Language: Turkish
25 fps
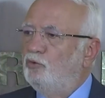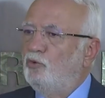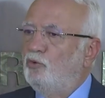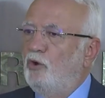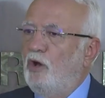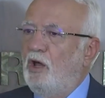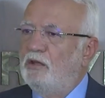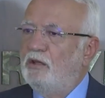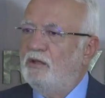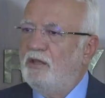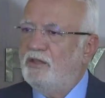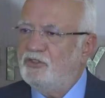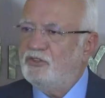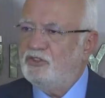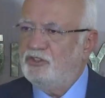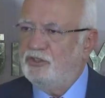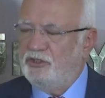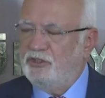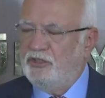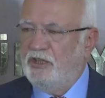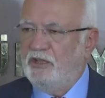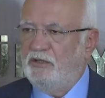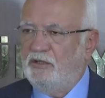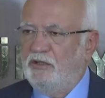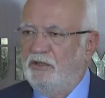doğalgaz
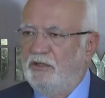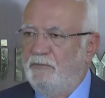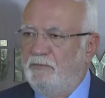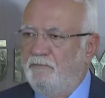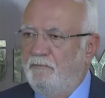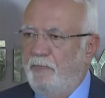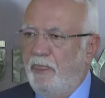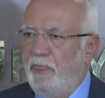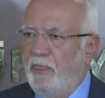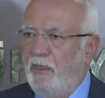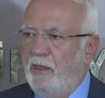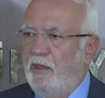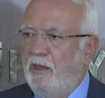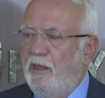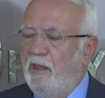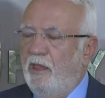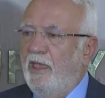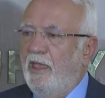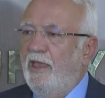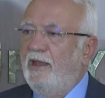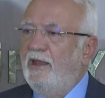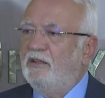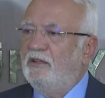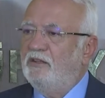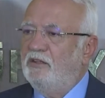şirketleri,
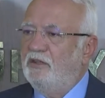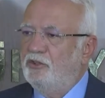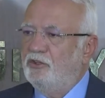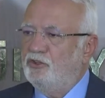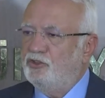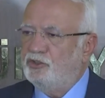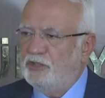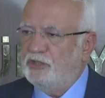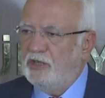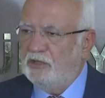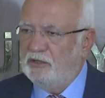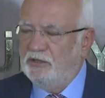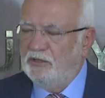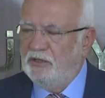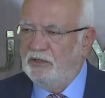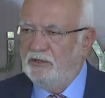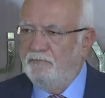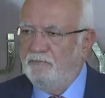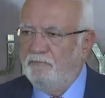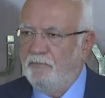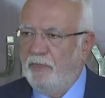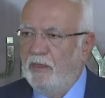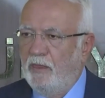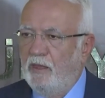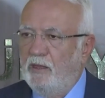elektrik şirketleri,
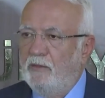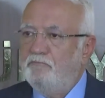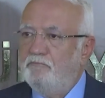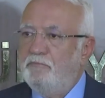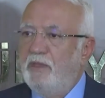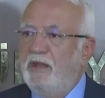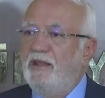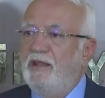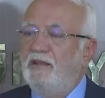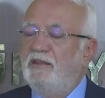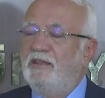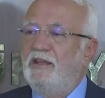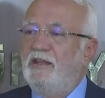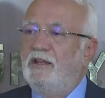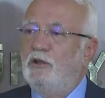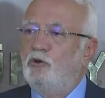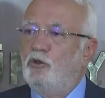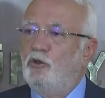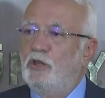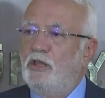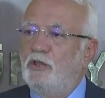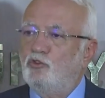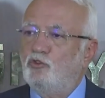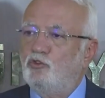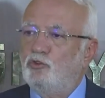belediyeler
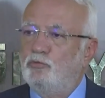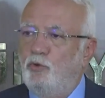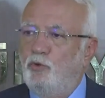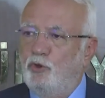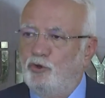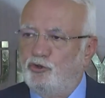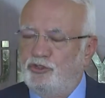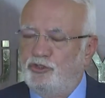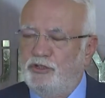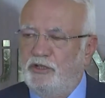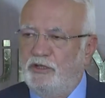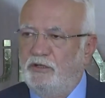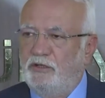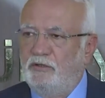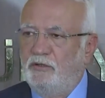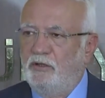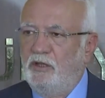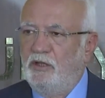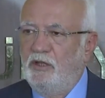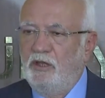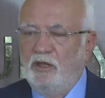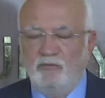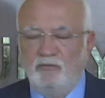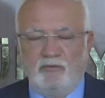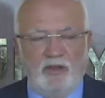olan su borçları
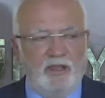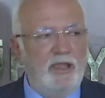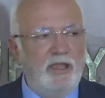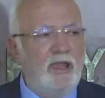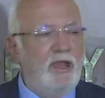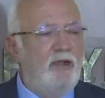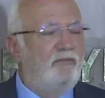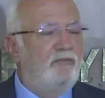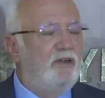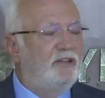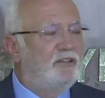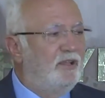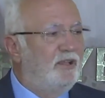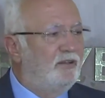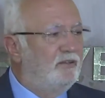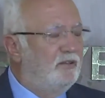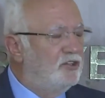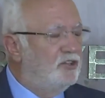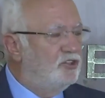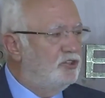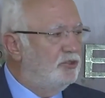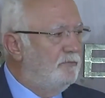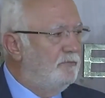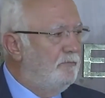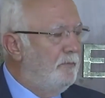veya
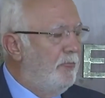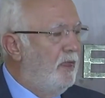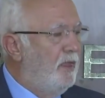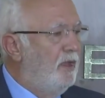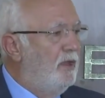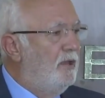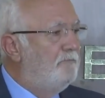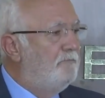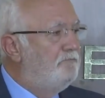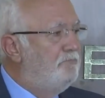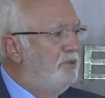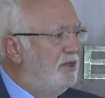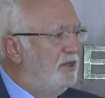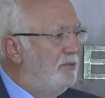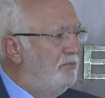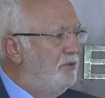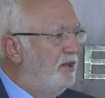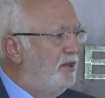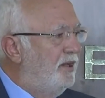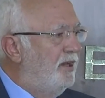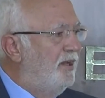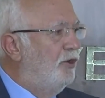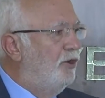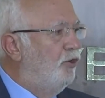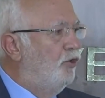vatandaşın
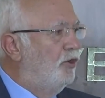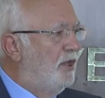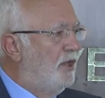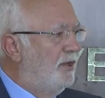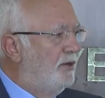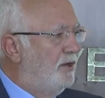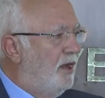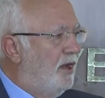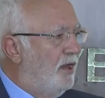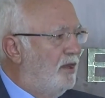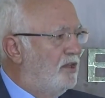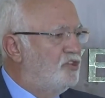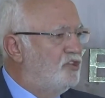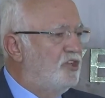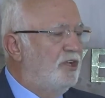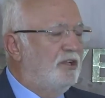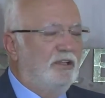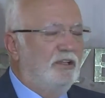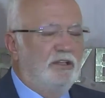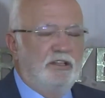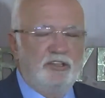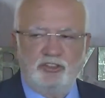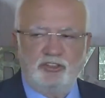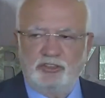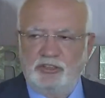birbiriyle olan
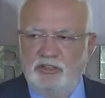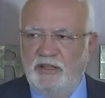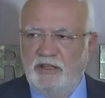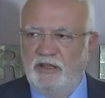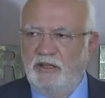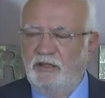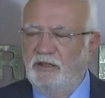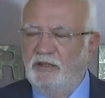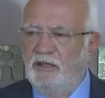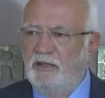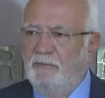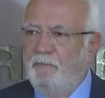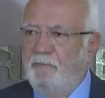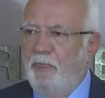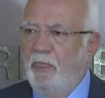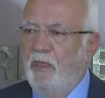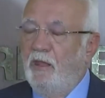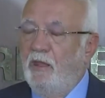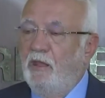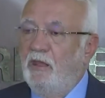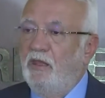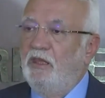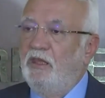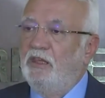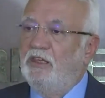alacak ilişkilerinde
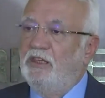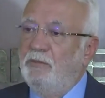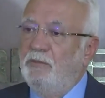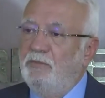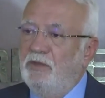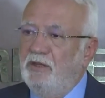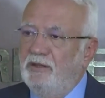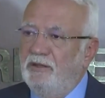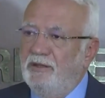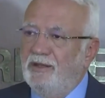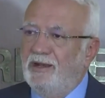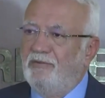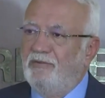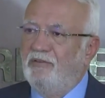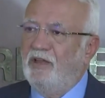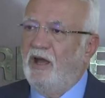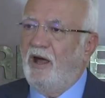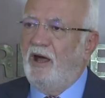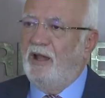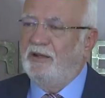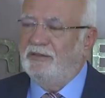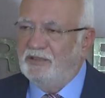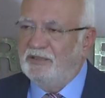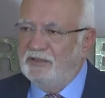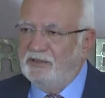2000 lira ve
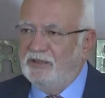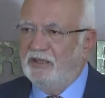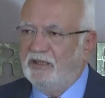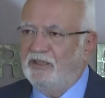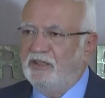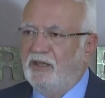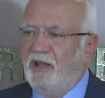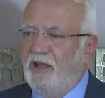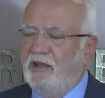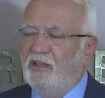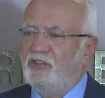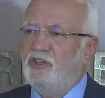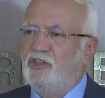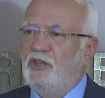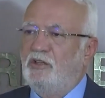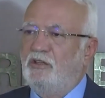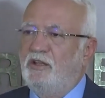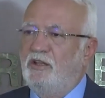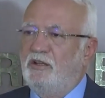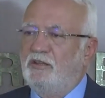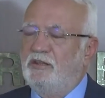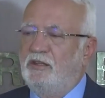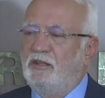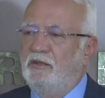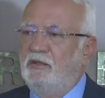altındaki
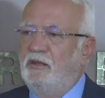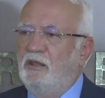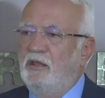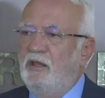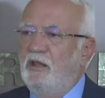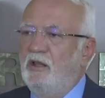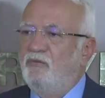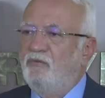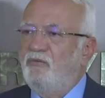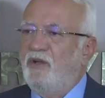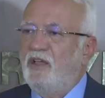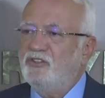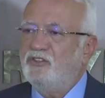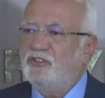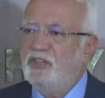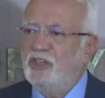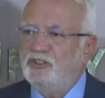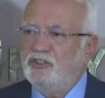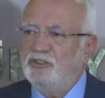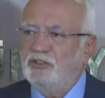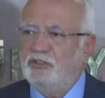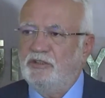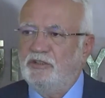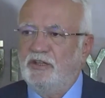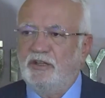alacaklardan
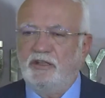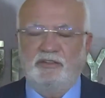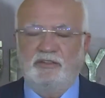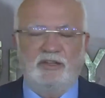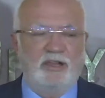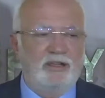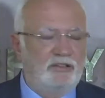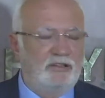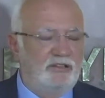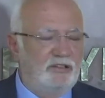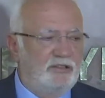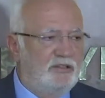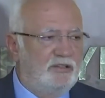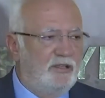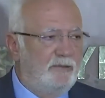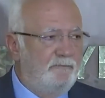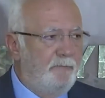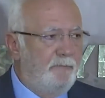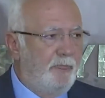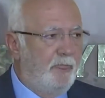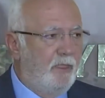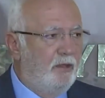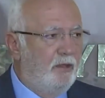vazgeçtikleri takdirde